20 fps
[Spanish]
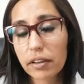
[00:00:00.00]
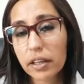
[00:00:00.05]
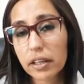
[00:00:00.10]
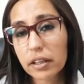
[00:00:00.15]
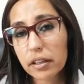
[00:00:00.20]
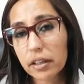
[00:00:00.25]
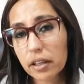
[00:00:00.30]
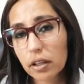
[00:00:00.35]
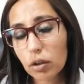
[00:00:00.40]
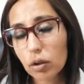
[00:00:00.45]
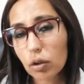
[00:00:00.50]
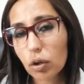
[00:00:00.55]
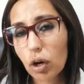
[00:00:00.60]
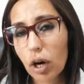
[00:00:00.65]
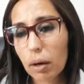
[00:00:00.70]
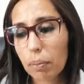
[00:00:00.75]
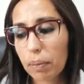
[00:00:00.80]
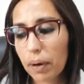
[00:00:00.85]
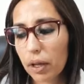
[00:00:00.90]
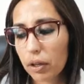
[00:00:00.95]
distinto
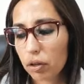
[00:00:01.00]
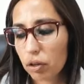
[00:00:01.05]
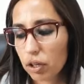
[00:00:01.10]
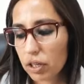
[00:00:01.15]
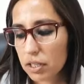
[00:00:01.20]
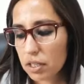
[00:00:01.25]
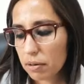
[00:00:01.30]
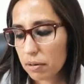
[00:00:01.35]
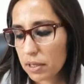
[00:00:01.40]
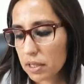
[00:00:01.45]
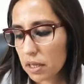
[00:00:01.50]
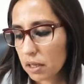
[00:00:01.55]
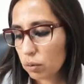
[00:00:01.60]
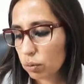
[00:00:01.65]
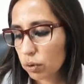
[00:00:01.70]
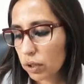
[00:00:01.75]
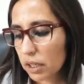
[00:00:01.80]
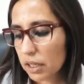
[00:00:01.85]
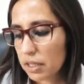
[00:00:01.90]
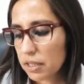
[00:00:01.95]
al padrón que se vayan a
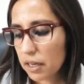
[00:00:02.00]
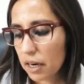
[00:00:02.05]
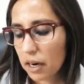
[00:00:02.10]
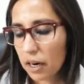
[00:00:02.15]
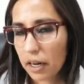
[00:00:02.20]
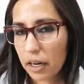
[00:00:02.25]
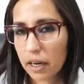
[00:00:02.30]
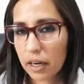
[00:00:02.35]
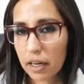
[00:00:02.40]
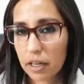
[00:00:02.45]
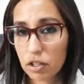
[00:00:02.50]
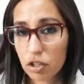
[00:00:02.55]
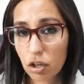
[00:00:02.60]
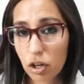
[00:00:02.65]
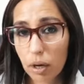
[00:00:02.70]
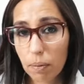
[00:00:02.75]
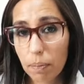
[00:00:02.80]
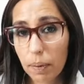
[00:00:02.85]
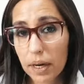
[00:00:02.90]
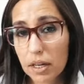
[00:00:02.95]
utilizar en las
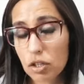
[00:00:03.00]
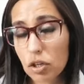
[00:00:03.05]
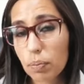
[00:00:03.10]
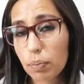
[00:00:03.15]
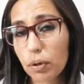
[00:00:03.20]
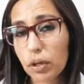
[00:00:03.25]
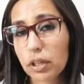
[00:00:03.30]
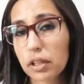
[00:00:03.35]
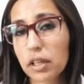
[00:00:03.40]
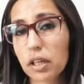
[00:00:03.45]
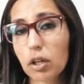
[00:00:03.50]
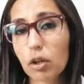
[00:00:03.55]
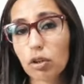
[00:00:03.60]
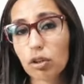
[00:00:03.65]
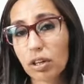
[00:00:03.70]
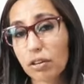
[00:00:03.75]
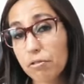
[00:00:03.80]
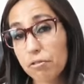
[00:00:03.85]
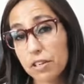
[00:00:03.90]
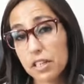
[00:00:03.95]
elecciones paso porque tiene
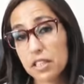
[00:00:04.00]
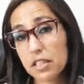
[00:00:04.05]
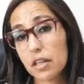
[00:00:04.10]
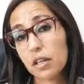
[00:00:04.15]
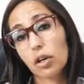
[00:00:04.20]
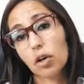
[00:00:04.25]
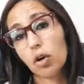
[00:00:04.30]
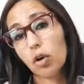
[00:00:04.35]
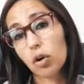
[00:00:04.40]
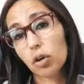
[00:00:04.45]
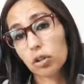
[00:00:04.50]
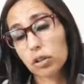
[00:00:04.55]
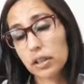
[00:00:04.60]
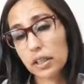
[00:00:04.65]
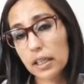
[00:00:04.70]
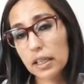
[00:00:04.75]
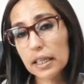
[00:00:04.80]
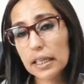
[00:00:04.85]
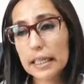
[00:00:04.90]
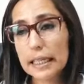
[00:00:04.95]
otra fecha de
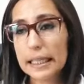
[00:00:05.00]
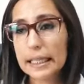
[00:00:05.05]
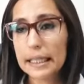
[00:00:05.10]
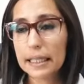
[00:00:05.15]
corte